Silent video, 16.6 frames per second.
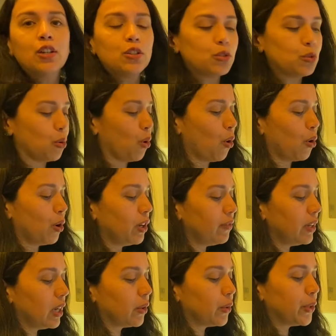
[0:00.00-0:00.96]
सो ऑल
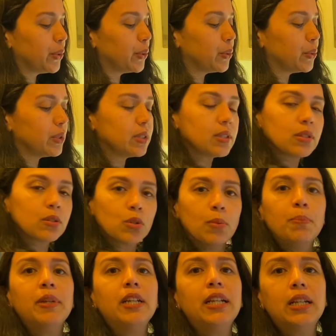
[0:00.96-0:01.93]
वी आर गोइंग टू डू इज इसको
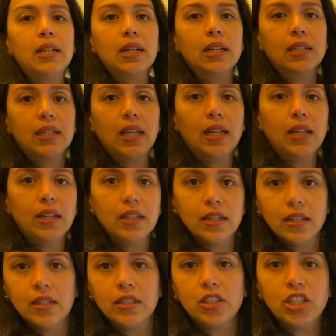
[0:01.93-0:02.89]
बीट करके
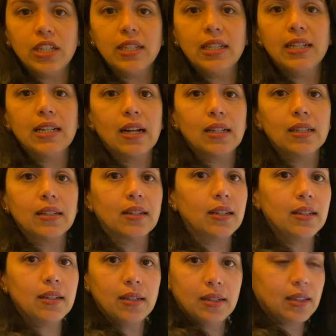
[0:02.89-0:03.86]
चीनी
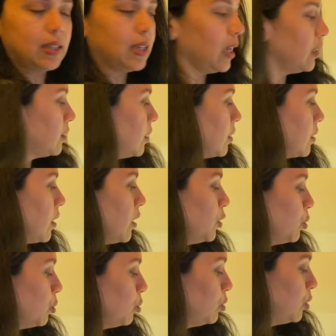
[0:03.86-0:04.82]
डालकर केसर का
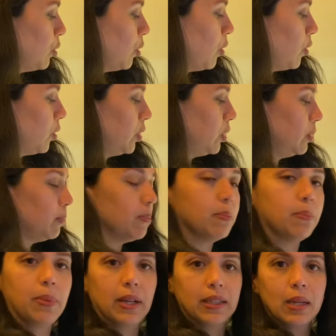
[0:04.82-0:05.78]
दूध और
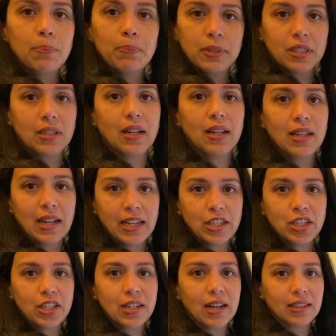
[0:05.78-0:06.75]
बादाम पिस्ता
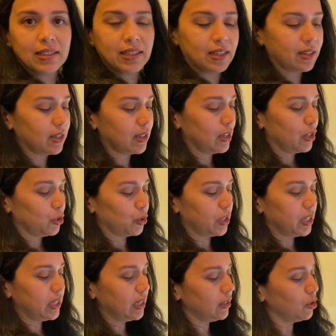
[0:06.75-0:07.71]
इलायची डालते तो
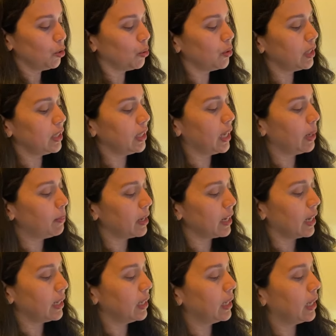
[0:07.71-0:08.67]
ठीक है तो ये
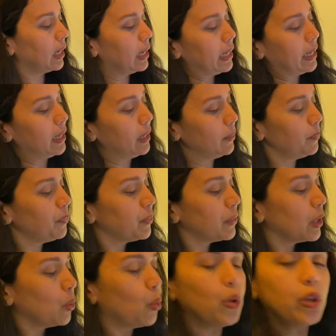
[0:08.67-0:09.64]
बनाने के लिए
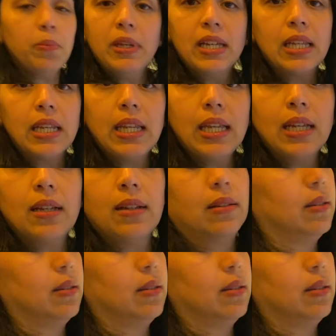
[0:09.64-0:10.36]
कोई भी ग्रीक